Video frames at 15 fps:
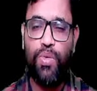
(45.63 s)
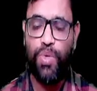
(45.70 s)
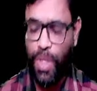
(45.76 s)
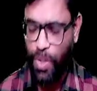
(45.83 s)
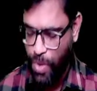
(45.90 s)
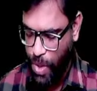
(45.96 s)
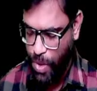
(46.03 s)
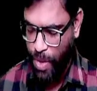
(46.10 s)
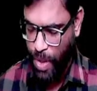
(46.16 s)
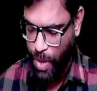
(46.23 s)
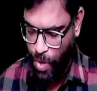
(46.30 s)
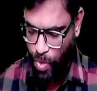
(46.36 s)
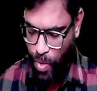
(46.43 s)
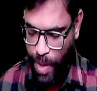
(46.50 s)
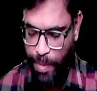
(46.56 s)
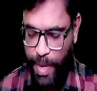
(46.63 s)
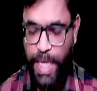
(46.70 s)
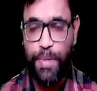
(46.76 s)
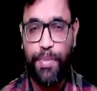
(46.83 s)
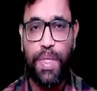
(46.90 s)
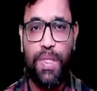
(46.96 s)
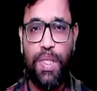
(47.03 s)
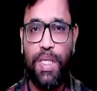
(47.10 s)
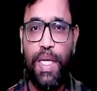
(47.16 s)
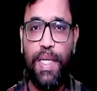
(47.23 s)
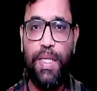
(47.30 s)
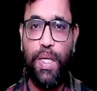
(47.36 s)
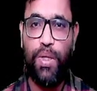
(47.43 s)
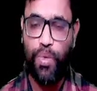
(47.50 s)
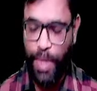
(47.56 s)
2022 के बैच में
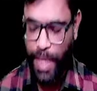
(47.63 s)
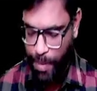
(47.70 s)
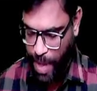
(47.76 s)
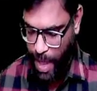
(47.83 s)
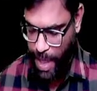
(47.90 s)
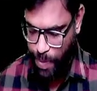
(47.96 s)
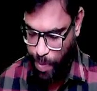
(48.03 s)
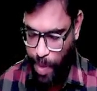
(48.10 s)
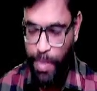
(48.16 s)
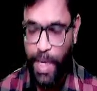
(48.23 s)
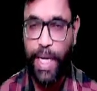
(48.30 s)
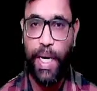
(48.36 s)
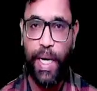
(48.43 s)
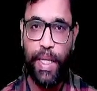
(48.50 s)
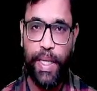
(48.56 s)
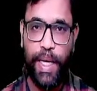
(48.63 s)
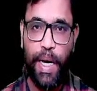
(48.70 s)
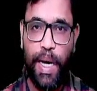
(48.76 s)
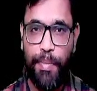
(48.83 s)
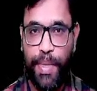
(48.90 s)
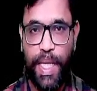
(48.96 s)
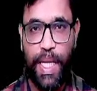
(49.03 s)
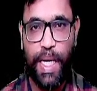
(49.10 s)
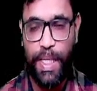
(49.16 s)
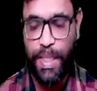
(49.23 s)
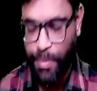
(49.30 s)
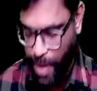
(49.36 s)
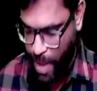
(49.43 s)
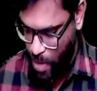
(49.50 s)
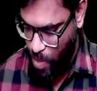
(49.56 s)
सी तो ये मैंने आज पब्लिक कर दिया आप भी देख
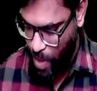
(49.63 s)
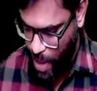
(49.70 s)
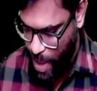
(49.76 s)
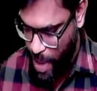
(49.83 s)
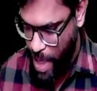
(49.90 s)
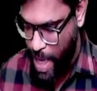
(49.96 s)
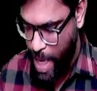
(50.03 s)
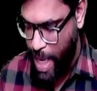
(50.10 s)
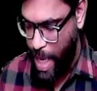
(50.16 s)
लीजिए फायदा उठाइए